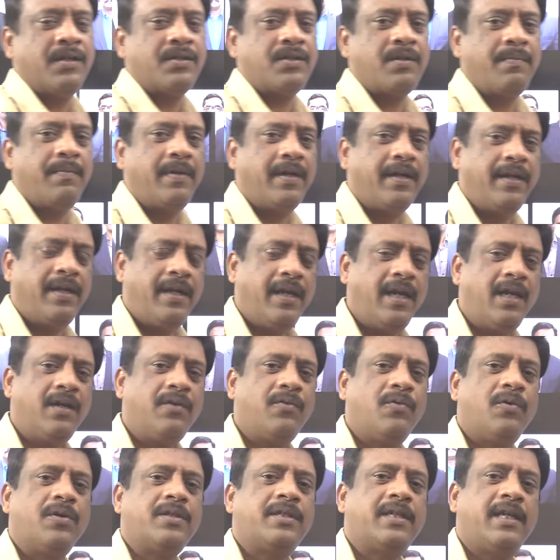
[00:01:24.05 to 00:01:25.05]
సో మీరు ఏ
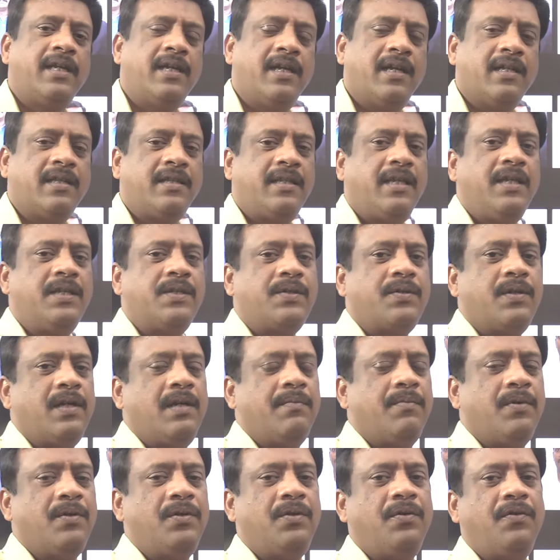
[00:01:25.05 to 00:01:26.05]
కోర్స్ అయినా
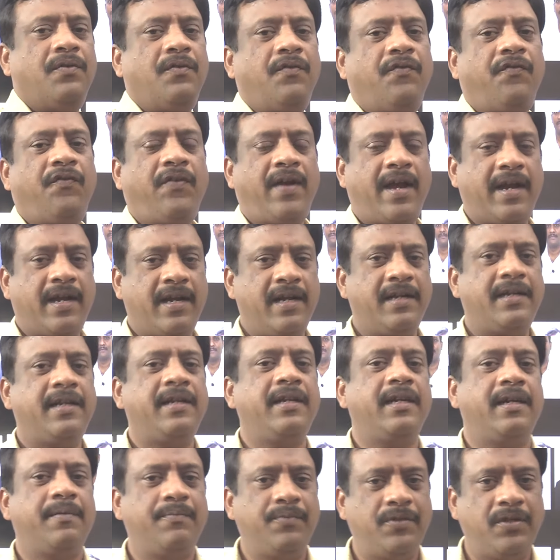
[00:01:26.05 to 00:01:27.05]
తీసుకునే ముందు
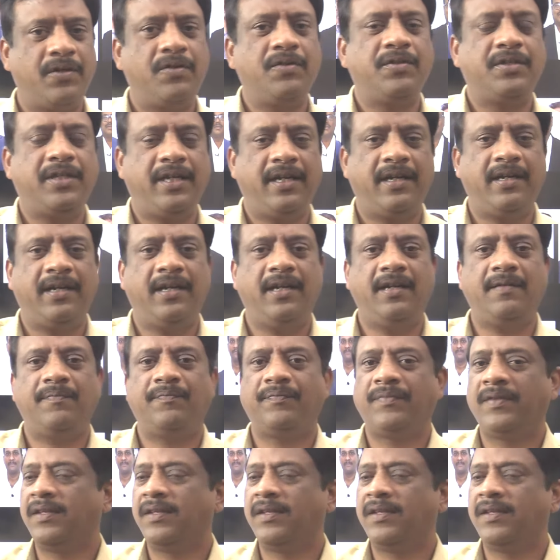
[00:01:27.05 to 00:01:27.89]
ఫ్యాకల్టీని అబ్జర్వ్ చేయండి